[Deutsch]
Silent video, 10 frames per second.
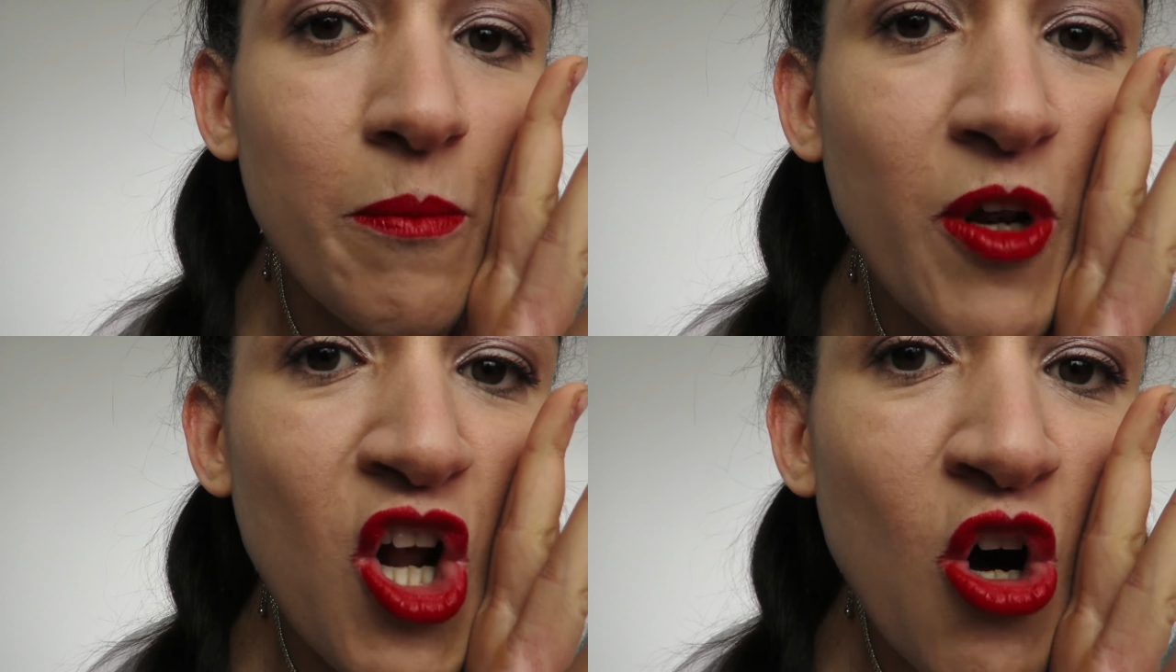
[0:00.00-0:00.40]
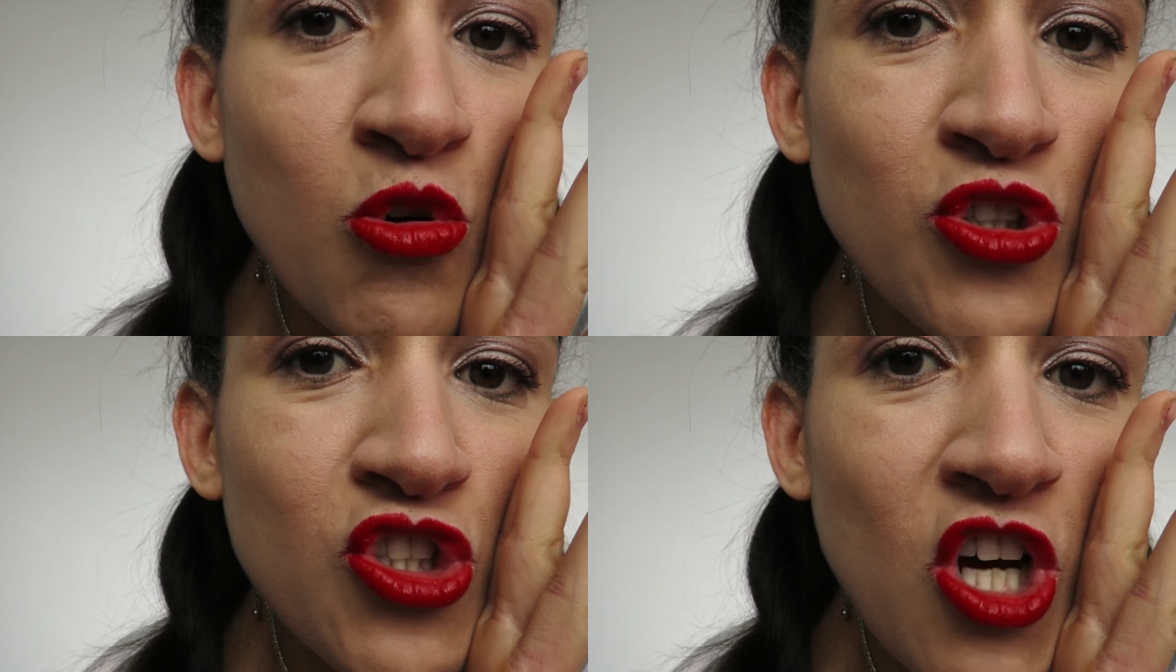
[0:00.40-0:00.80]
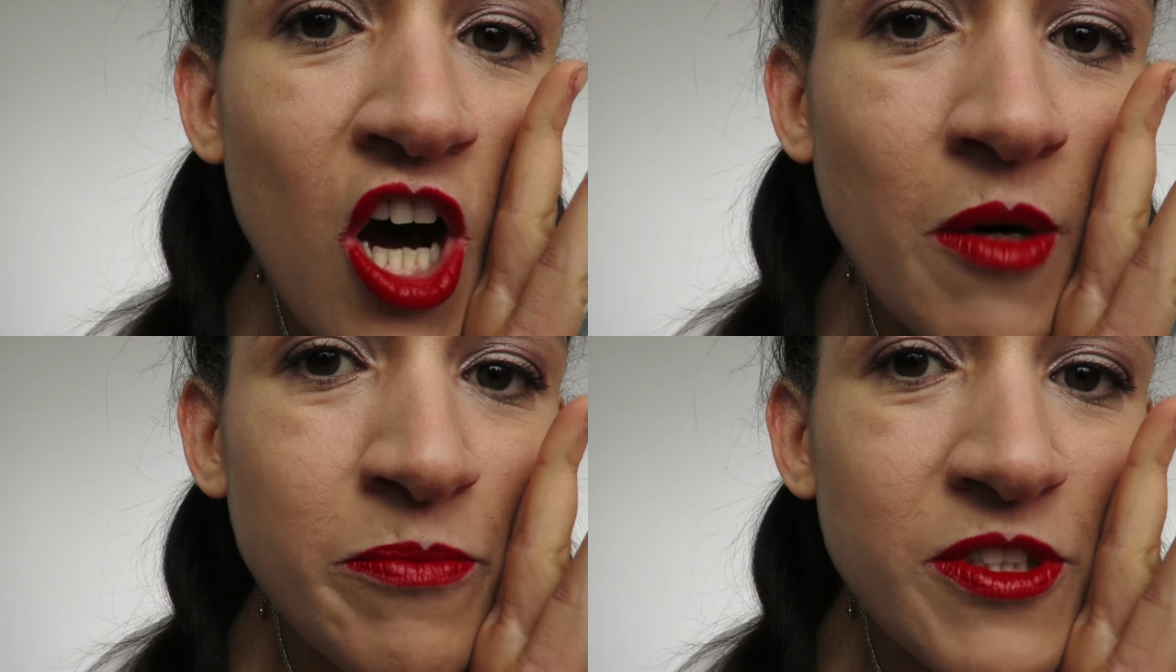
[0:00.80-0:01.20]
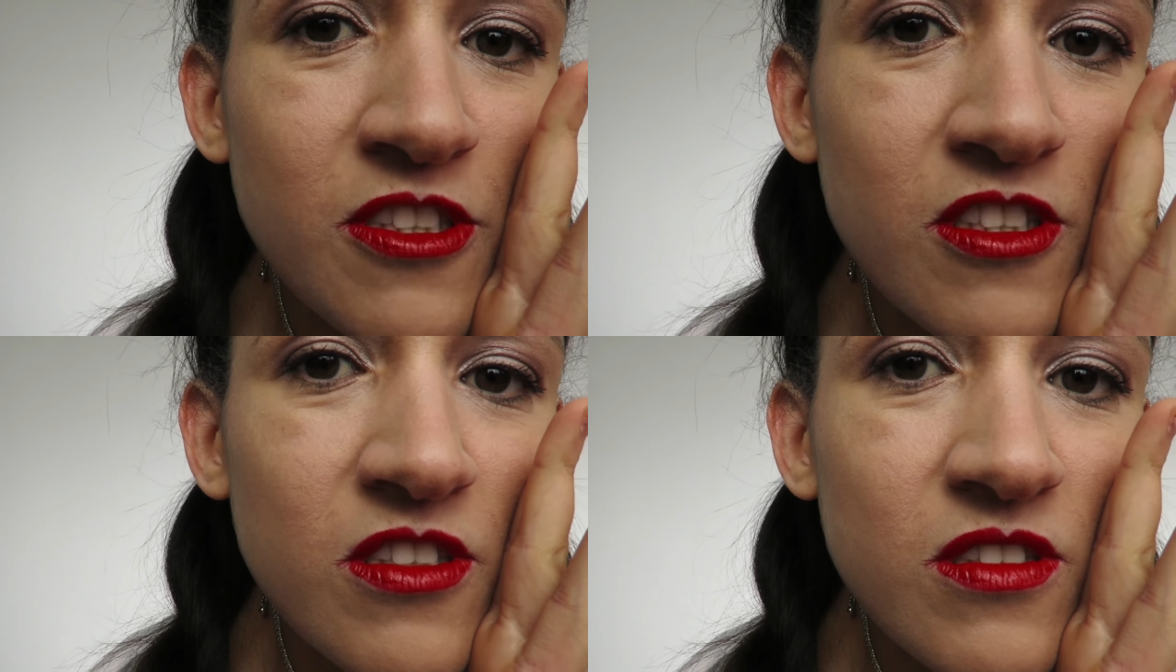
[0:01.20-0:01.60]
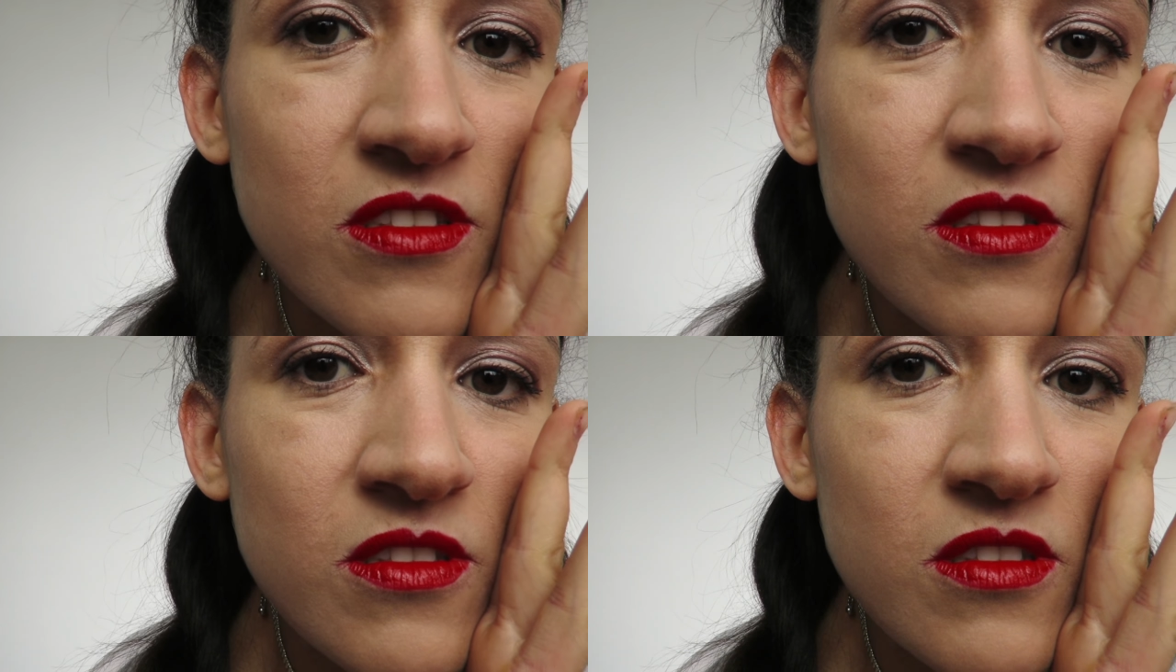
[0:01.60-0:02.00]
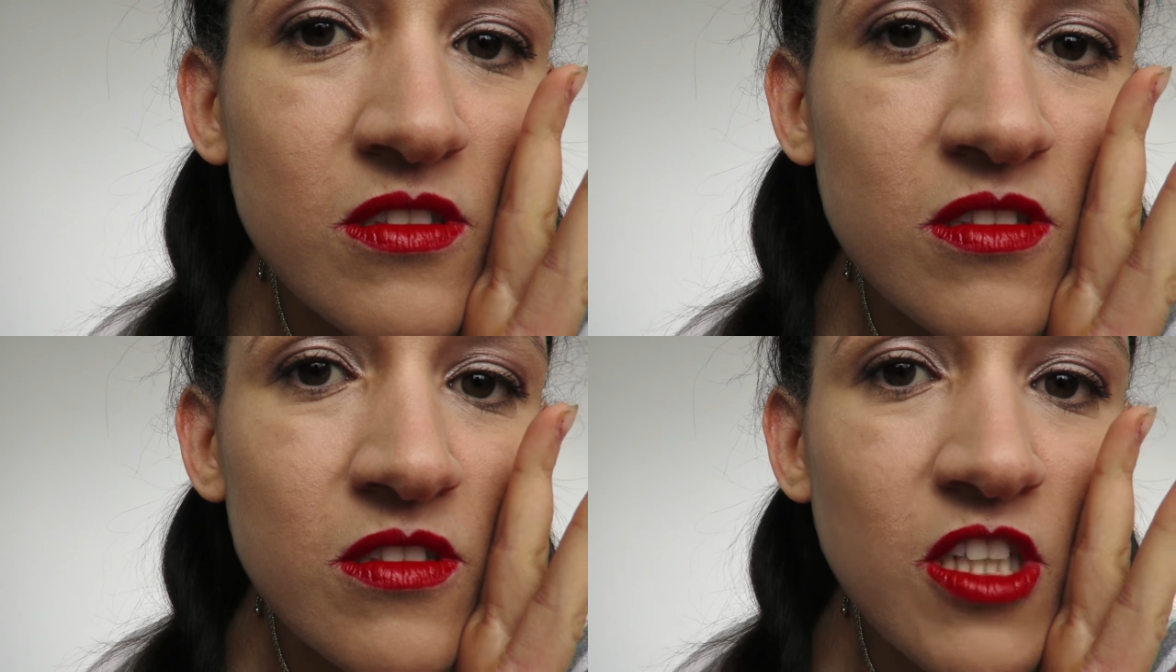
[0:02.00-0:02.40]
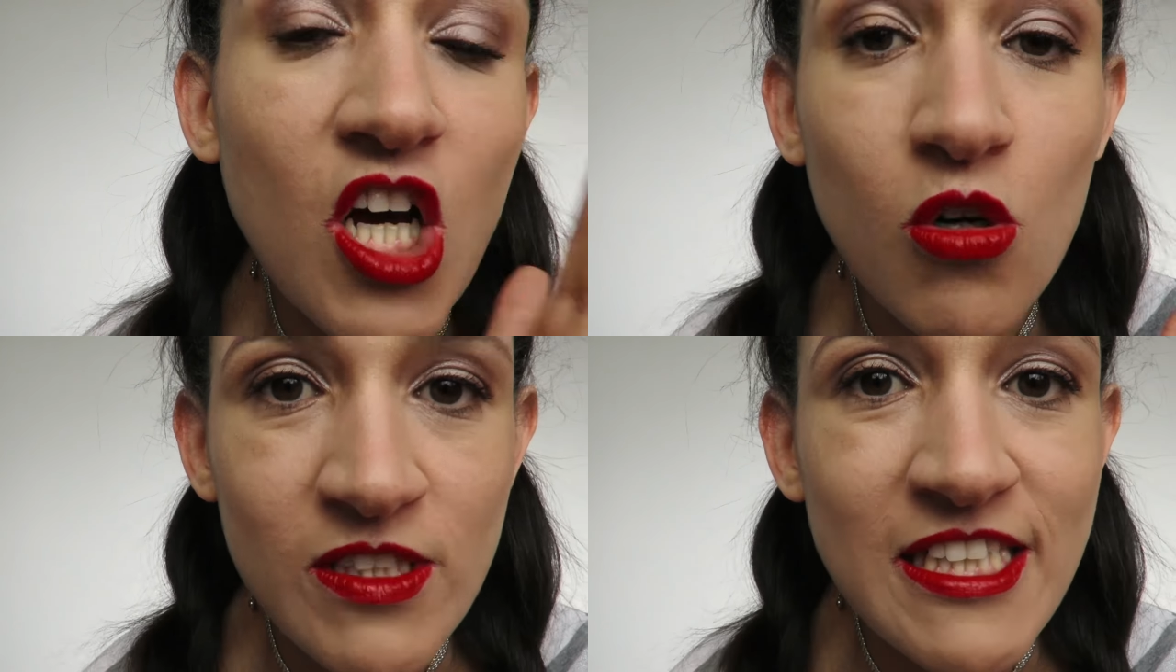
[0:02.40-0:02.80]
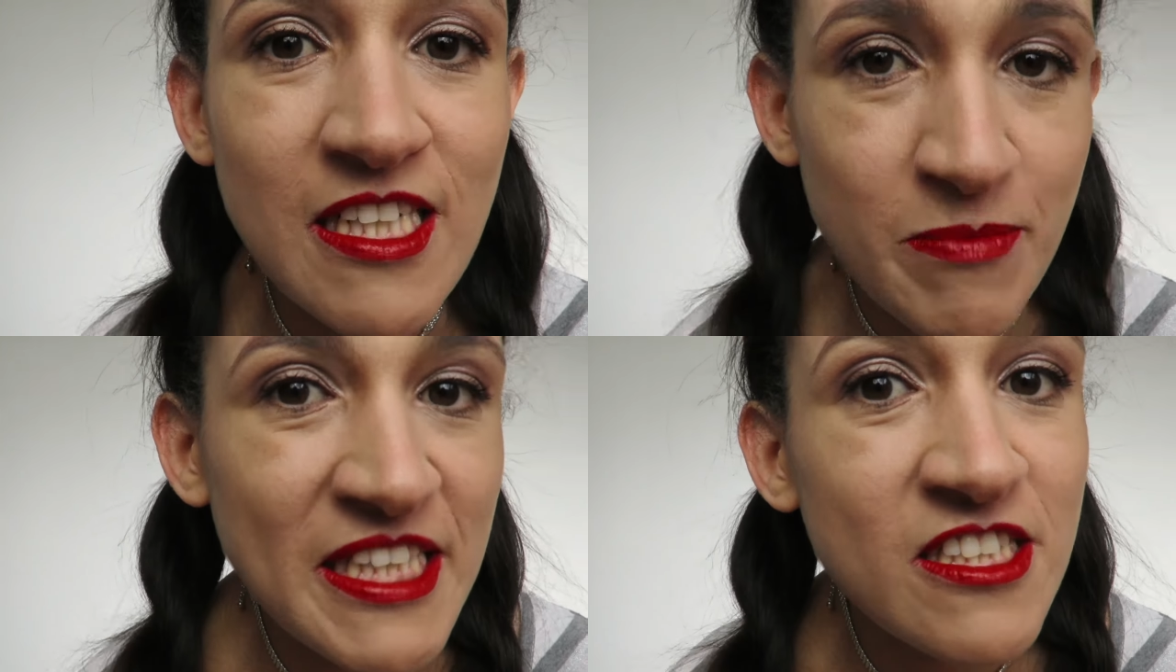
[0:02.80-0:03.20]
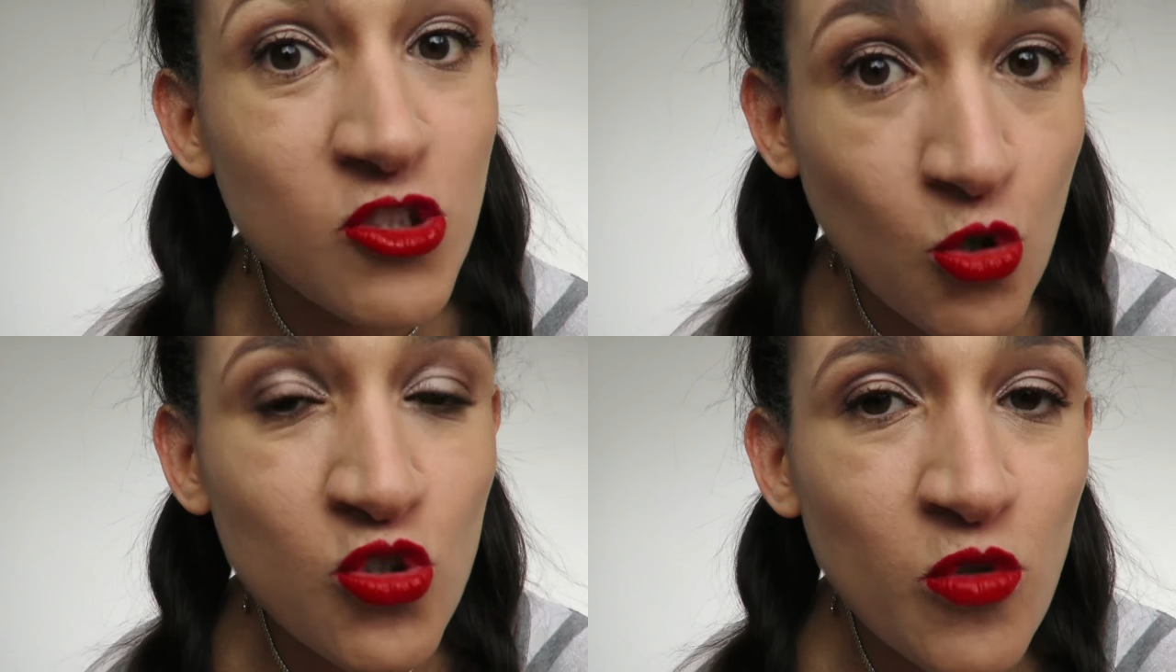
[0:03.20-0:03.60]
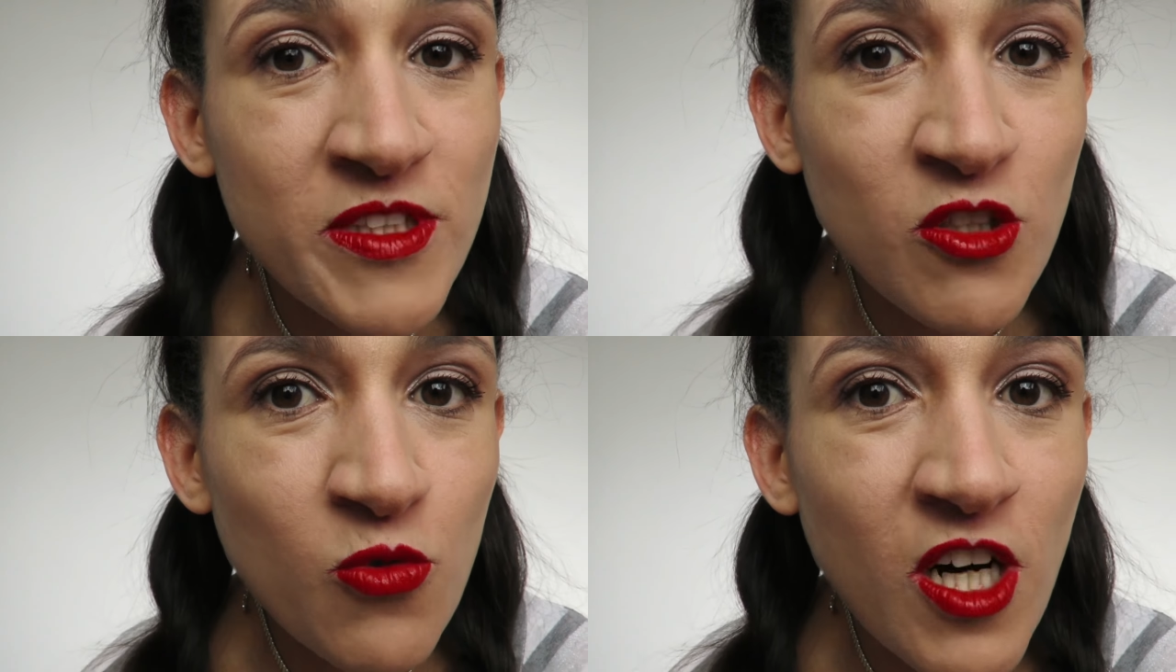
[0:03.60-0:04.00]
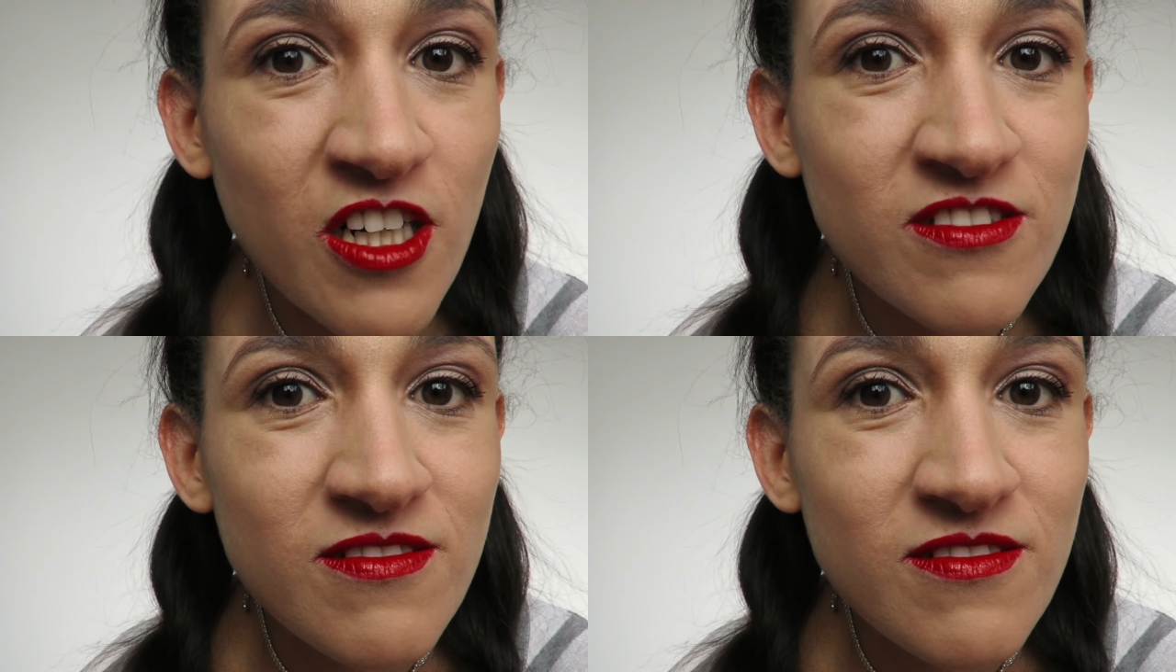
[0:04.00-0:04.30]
Blowjobs. Und das am besten rund um die Uhr.